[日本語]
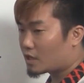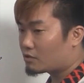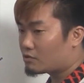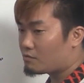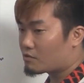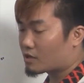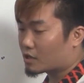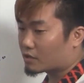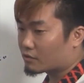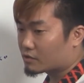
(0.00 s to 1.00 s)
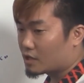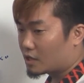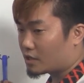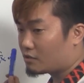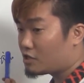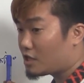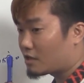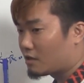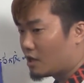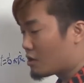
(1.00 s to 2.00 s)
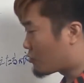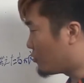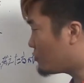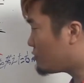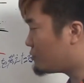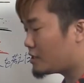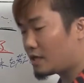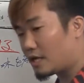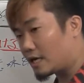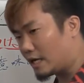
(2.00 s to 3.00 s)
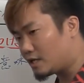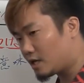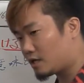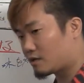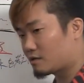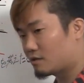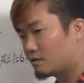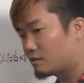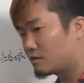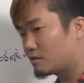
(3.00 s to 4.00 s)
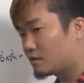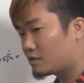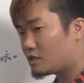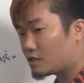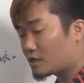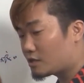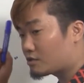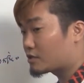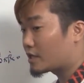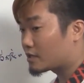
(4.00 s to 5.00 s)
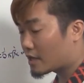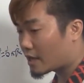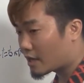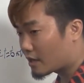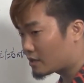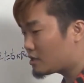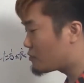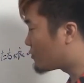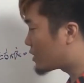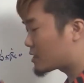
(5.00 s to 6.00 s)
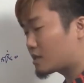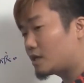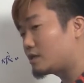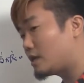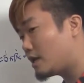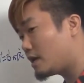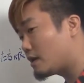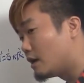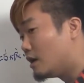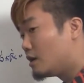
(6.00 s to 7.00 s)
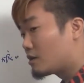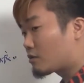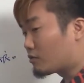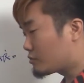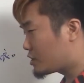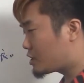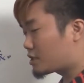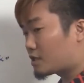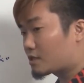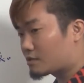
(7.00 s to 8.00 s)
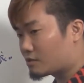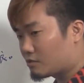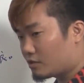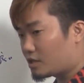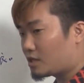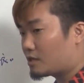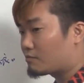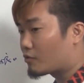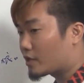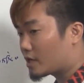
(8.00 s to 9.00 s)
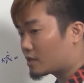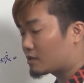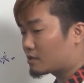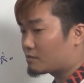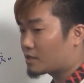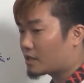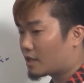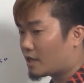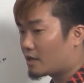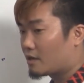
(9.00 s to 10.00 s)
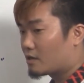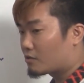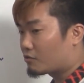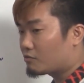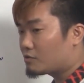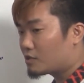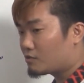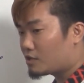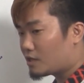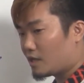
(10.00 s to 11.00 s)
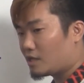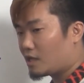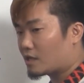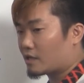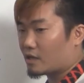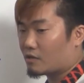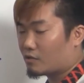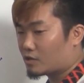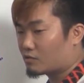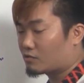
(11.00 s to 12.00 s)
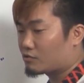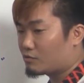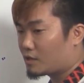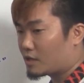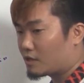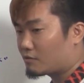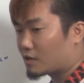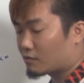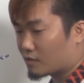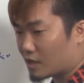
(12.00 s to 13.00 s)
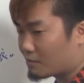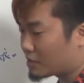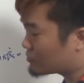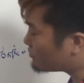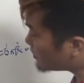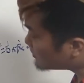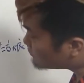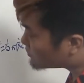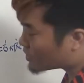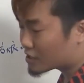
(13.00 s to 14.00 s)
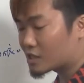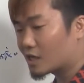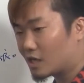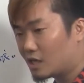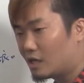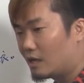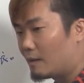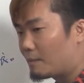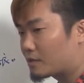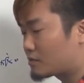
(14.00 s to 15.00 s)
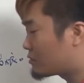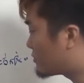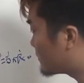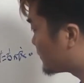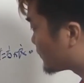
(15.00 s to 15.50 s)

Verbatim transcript: やる意味を考えたわけです。逆に、このお店でやりたい、いい選手がいて、いいオーナーさんいて、この地域ですごい盛り上がってる店で、この店の人間になれたら、俺ちょっと有名になれるわとか、まあそこはちょっといやらしいかな。まあその、